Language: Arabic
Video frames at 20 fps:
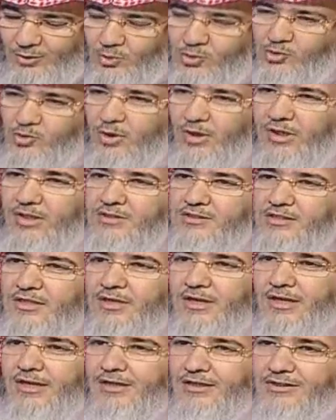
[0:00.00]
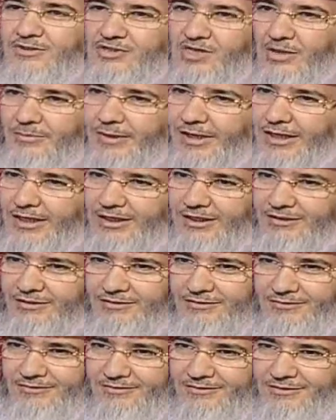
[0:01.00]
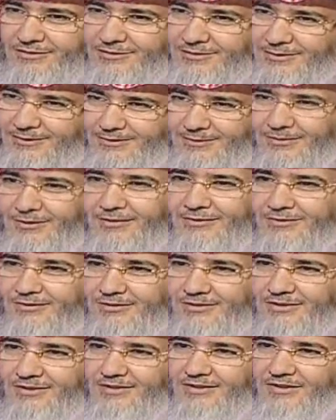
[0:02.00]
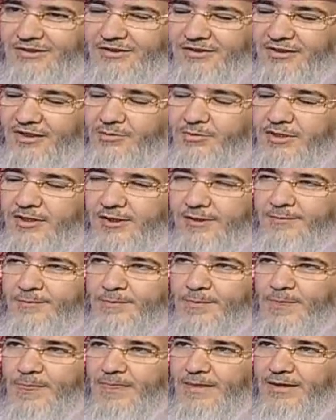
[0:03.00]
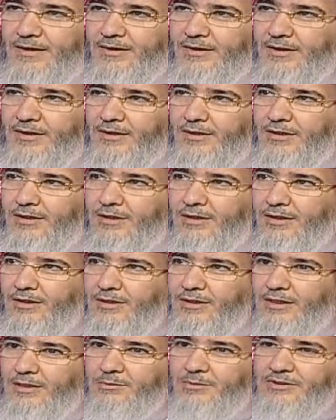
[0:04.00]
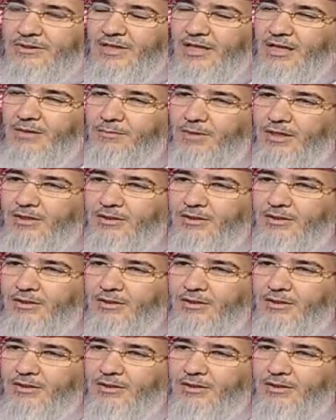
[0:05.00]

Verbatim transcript: هو سؤال قصير لكن الإجابة عليه آه، كبيرة آه، لما أتكلم